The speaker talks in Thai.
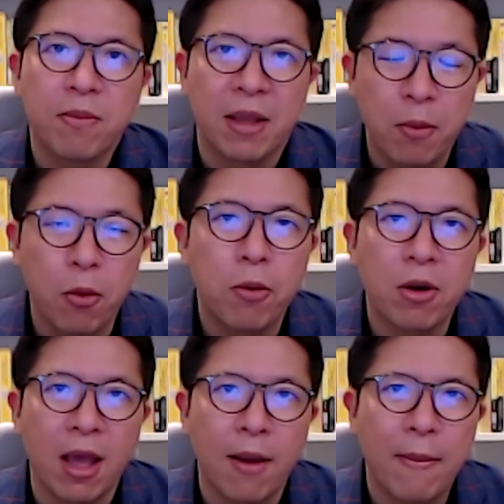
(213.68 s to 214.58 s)
อินพุตพว
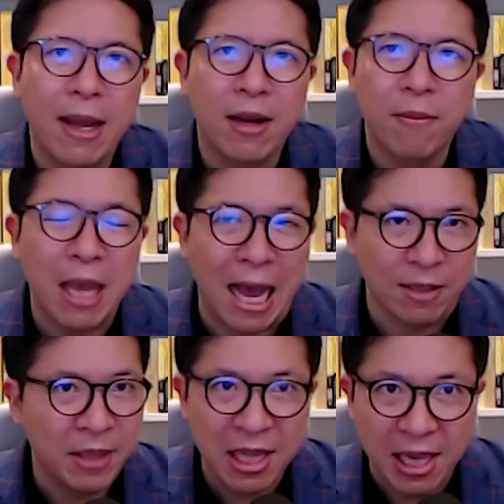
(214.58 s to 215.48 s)
กเนี้ยมันไม่อาจ
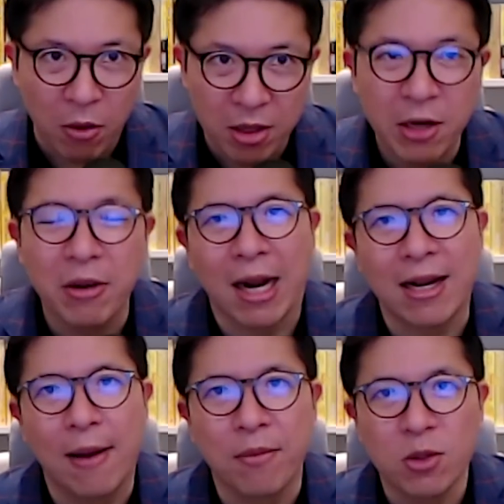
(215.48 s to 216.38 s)
จะไม่ได้เกี่ยวเรื่องที่เราอยาก
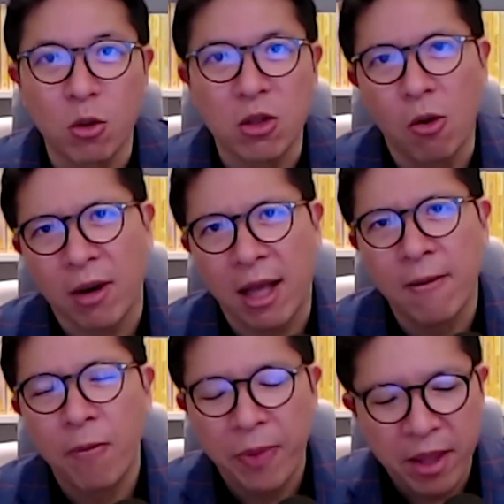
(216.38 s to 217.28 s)
ทำตรงๆนะ
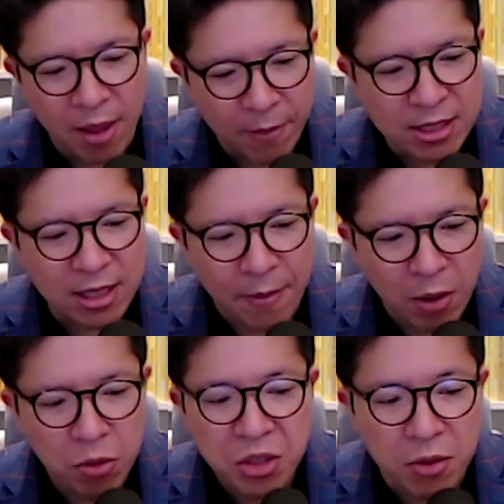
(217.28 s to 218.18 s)
แต่มันจะทำให้
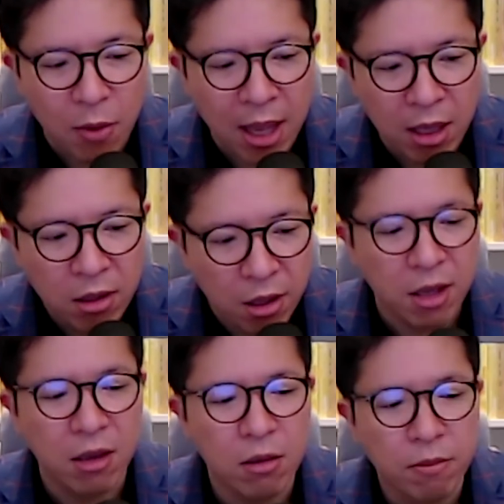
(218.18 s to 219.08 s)
เรารู้สึกว่าเฮ้
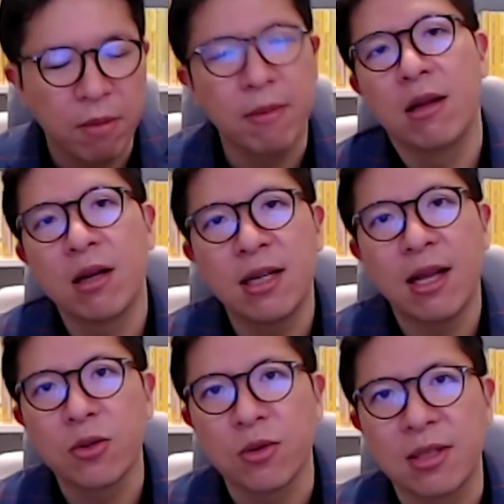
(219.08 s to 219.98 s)
ยมันมีเรื่องที่
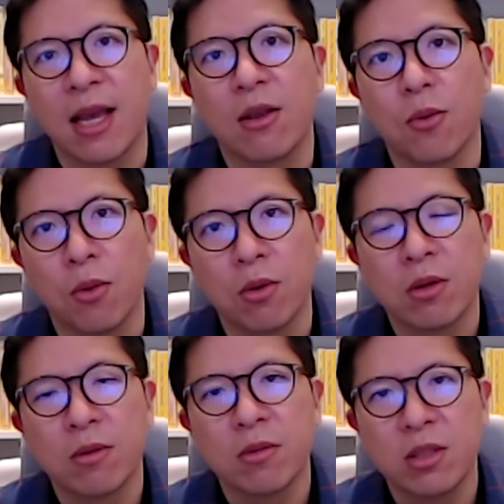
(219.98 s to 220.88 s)
น่าสนใจอยู่
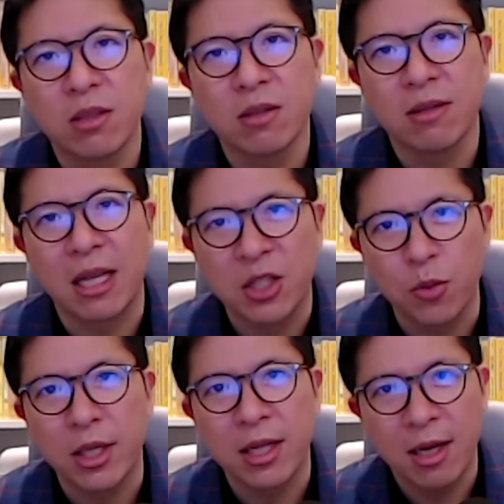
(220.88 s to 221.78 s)
ในชี
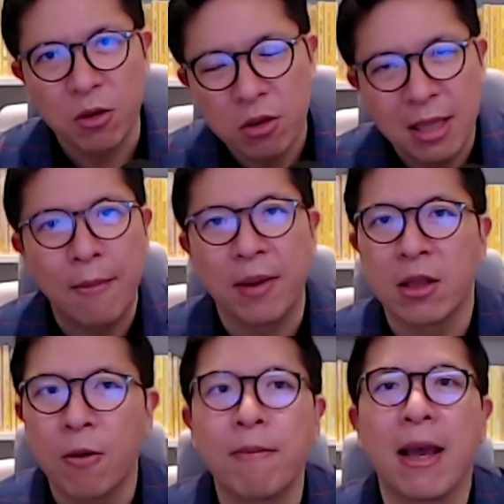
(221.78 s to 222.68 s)
วิตที่เราต้องทำอีก
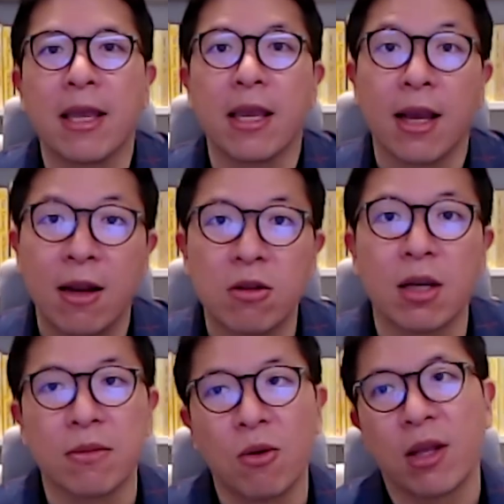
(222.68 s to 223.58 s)
ต้องไปอีกให้เรา
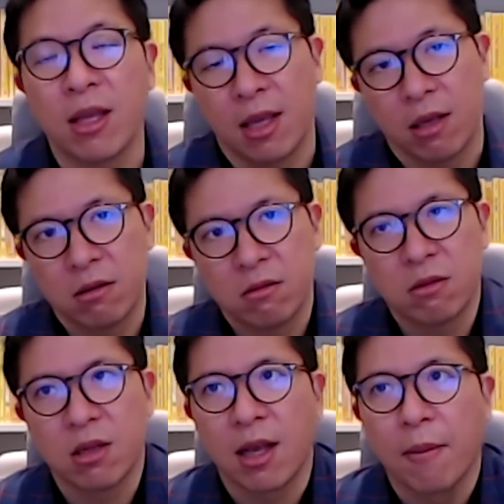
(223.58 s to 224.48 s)
เติบโตได้อีก
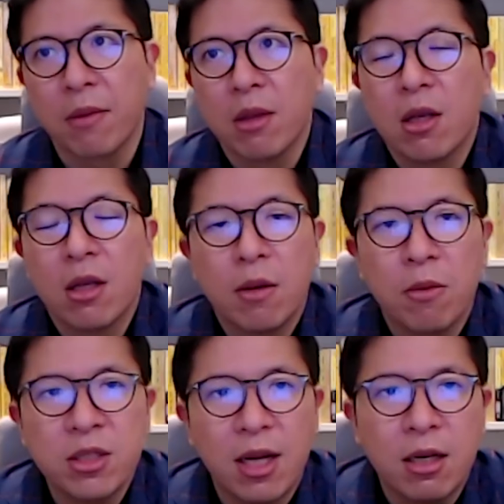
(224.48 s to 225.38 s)
นะครับเพ
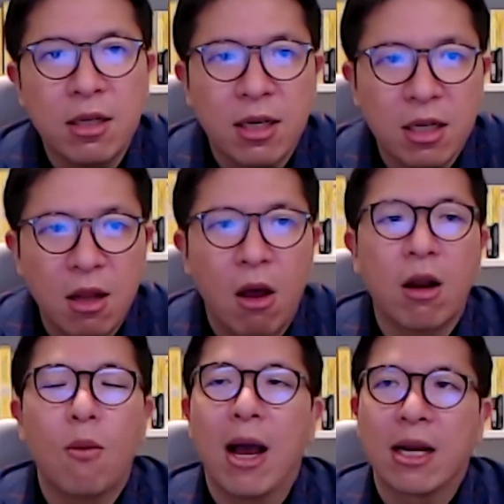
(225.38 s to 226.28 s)
ราะฉะนั้นลอง
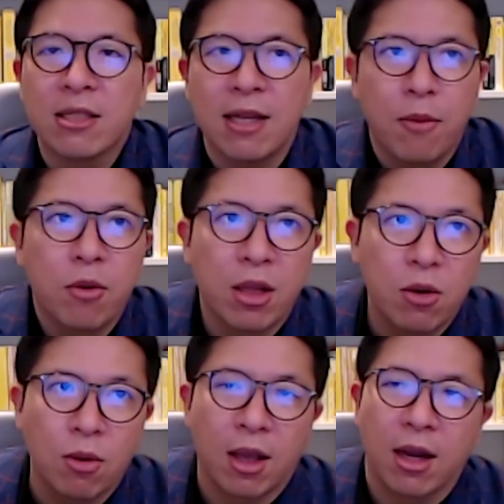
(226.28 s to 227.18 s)
ระวังนิสัยพวกนี้
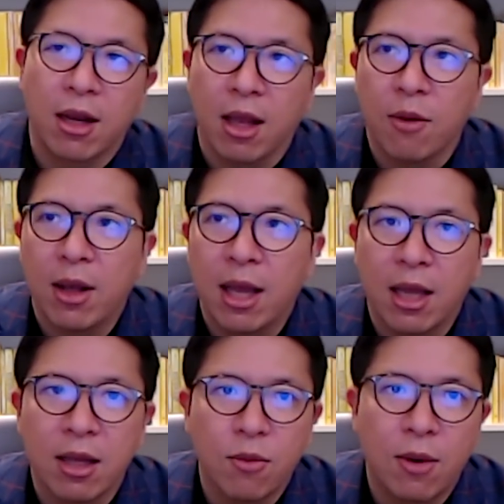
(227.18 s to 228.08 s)
ดูแล้วกันนะฮะว่า
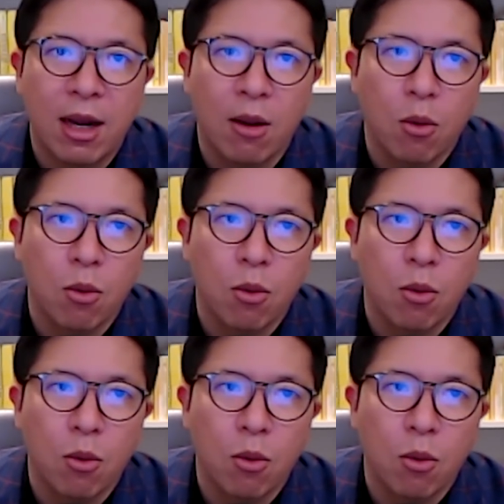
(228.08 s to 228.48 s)
ว่าเรา